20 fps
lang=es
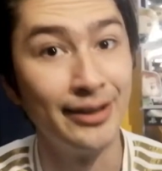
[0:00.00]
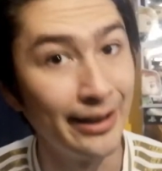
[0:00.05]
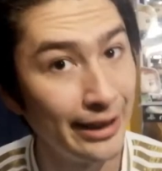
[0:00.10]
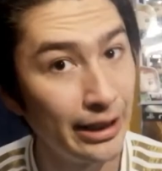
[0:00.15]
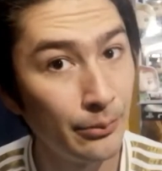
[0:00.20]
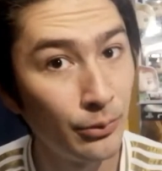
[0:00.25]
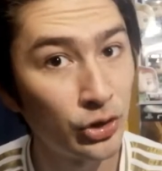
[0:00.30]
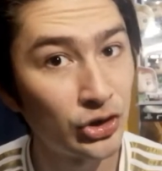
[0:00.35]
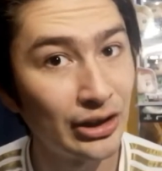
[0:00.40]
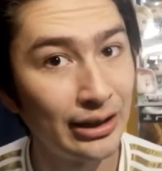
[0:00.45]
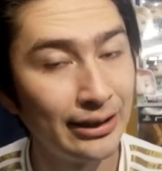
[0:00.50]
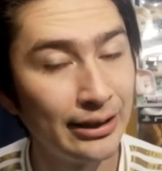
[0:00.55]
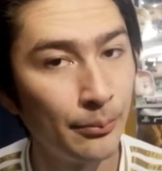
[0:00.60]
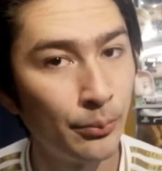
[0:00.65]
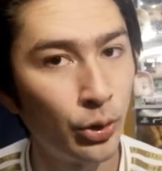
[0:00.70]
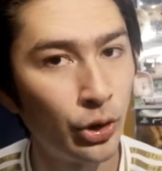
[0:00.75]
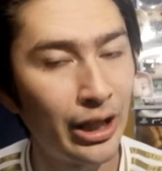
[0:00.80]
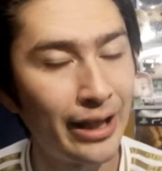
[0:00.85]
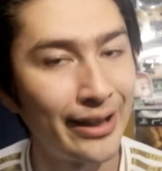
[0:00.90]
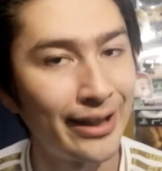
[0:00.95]
Seguimos en
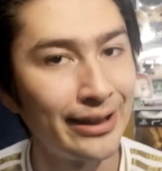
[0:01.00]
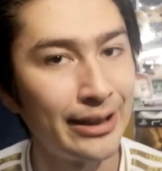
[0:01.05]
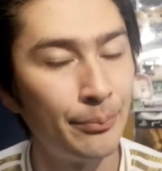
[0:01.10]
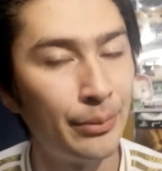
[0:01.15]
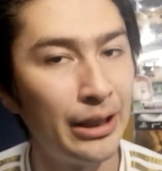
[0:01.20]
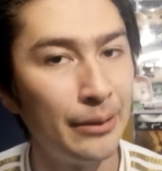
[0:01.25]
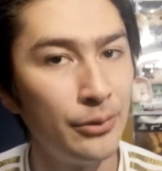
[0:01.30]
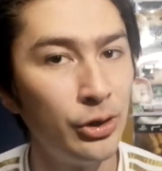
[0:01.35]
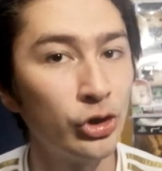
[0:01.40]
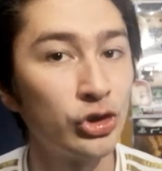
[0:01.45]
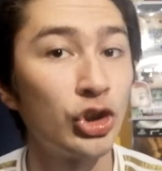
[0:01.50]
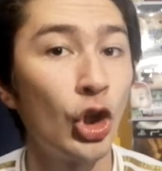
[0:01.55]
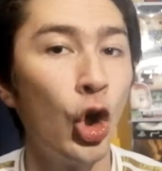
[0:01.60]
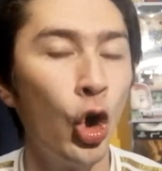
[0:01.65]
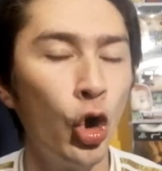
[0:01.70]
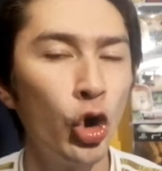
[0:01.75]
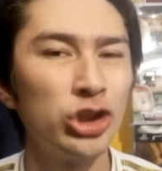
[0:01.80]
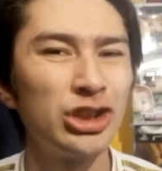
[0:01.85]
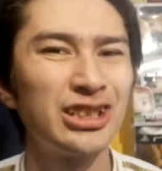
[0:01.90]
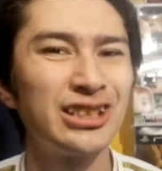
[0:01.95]
temporada de premios
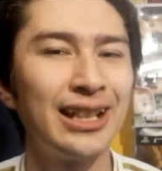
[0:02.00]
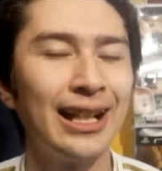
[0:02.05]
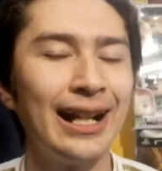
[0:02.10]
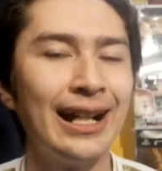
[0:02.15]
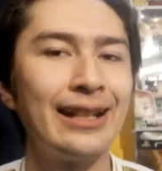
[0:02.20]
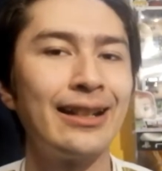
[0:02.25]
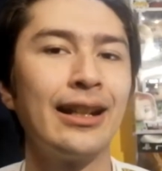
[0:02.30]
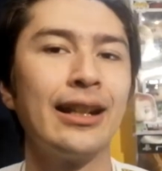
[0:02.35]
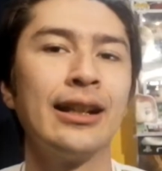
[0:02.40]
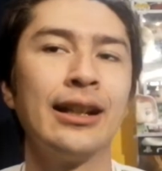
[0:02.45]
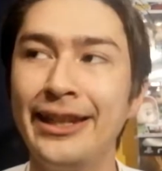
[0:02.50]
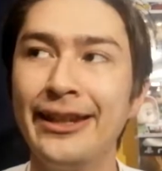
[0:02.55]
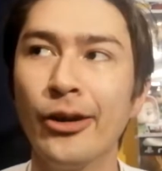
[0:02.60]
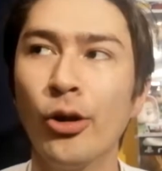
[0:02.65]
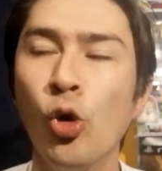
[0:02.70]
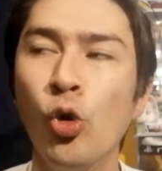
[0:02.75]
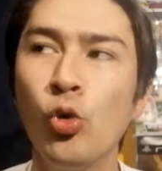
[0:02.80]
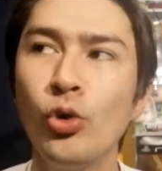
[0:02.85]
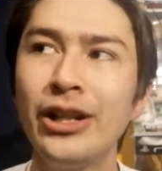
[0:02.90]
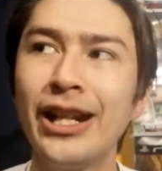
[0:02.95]
Oscar y
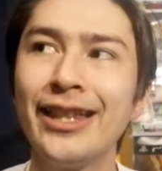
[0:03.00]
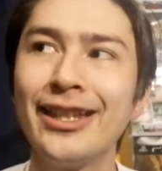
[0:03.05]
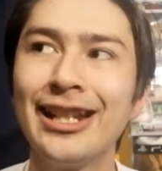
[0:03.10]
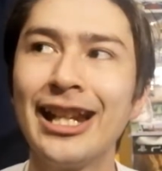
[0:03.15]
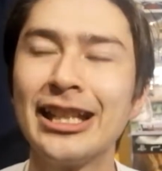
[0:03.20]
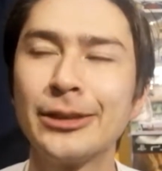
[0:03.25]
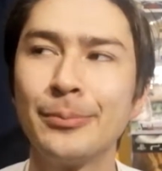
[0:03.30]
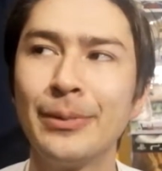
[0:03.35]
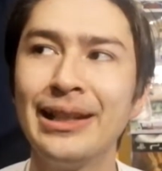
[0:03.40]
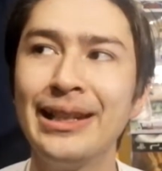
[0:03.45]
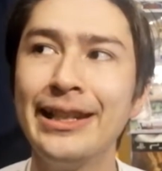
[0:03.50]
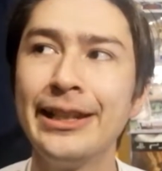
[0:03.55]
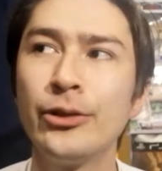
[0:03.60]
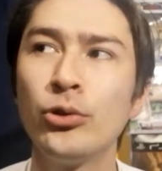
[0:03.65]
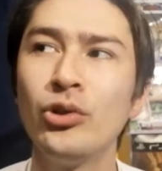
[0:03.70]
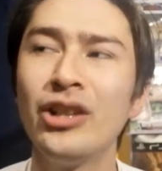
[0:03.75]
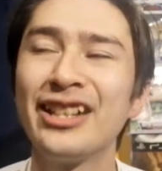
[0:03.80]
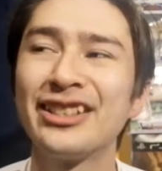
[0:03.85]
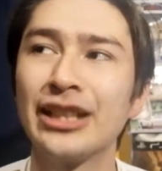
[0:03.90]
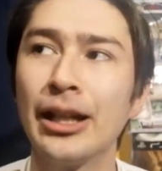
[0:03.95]
una de las
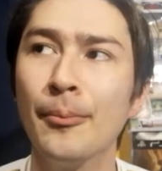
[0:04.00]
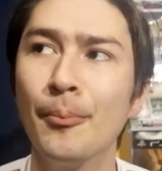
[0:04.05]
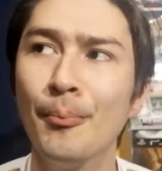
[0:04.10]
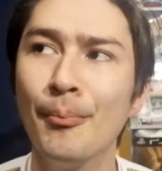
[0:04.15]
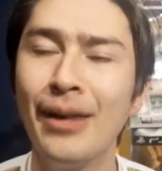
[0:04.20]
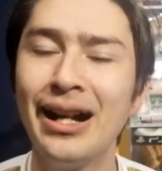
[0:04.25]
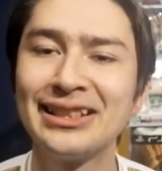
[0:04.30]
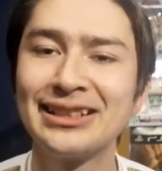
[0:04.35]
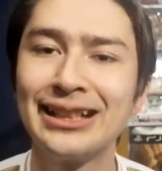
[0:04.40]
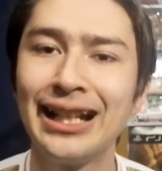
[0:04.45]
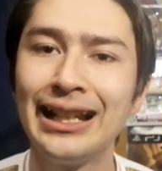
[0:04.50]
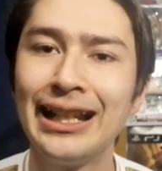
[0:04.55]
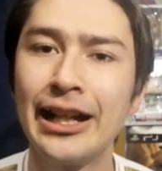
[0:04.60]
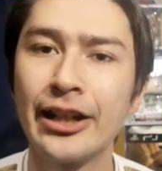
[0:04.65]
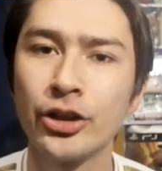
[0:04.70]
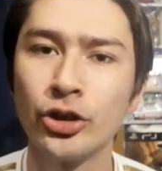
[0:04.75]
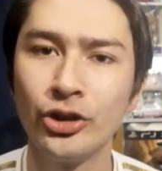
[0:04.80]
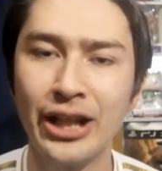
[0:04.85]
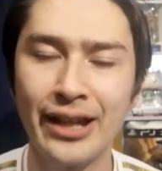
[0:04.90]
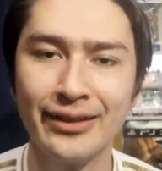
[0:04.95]
películas más
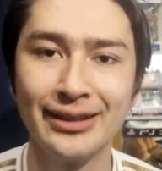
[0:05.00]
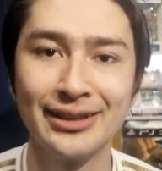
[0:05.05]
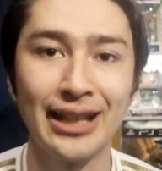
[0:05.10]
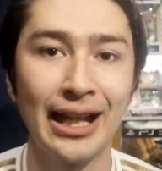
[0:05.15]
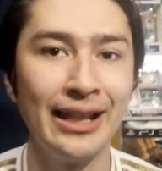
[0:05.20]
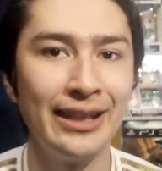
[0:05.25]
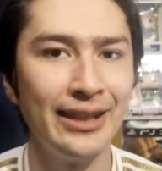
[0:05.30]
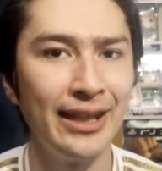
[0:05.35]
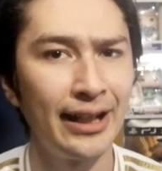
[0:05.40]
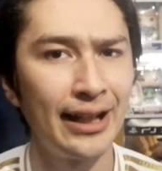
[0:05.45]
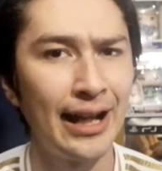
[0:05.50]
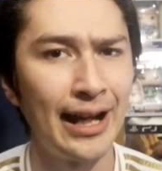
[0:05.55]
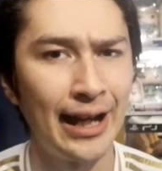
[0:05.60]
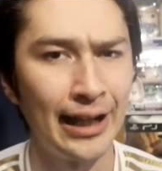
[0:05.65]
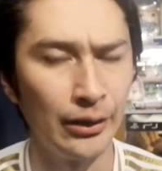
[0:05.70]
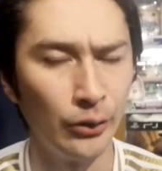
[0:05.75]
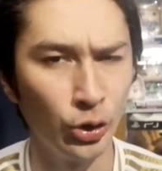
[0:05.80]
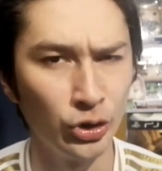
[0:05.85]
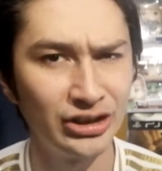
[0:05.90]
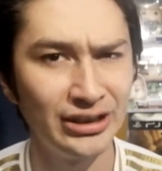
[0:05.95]
galardonadas llega
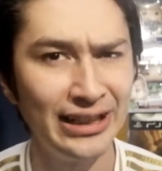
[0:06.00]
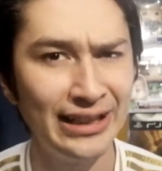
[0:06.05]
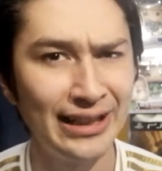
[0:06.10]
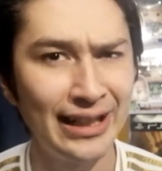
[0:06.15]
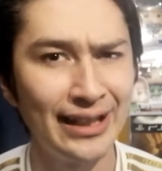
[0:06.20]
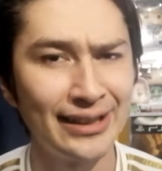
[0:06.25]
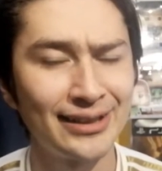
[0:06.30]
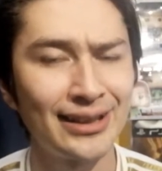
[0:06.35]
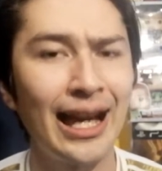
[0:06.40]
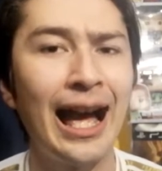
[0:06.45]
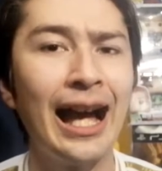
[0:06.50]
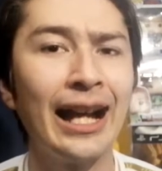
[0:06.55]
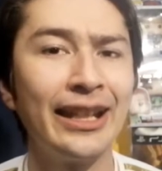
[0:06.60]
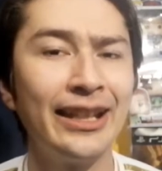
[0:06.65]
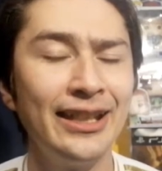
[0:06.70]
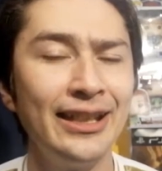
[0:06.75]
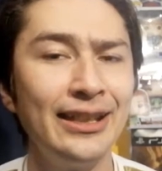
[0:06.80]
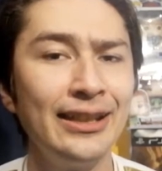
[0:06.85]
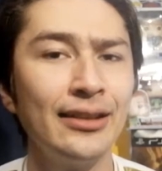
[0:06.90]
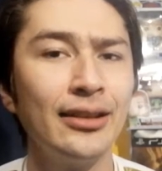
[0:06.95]
a los cines
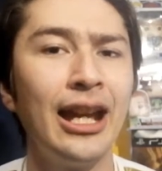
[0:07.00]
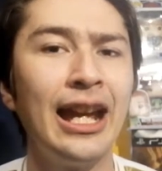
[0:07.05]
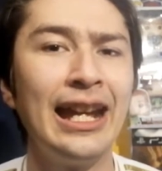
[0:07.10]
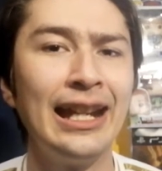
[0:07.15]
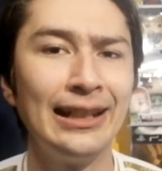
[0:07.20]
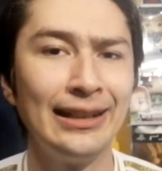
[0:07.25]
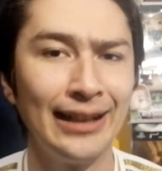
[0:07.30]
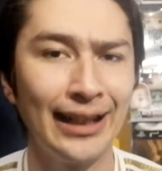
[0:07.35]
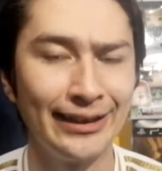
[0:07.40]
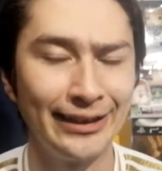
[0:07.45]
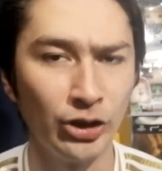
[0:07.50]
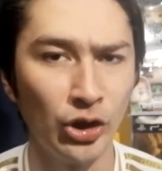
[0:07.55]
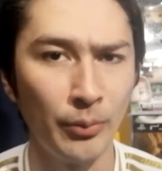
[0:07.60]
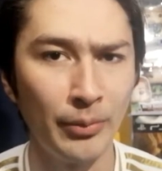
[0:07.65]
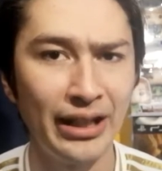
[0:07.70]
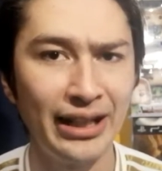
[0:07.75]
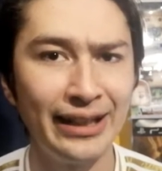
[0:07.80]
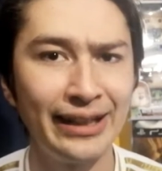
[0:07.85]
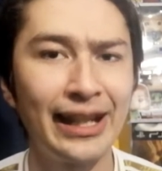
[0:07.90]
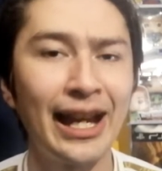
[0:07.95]
aquí en
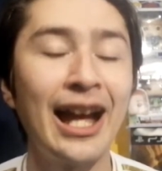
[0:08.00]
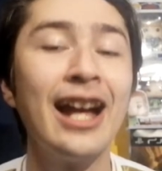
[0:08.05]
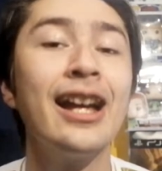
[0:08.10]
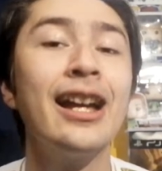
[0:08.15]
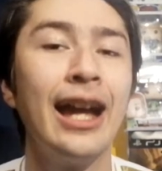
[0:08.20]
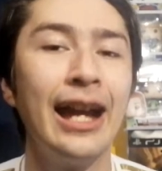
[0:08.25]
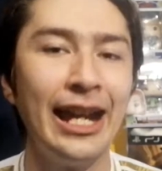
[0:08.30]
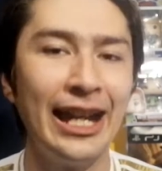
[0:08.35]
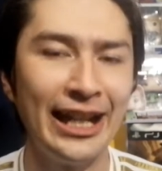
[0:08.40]
Latinoamérica.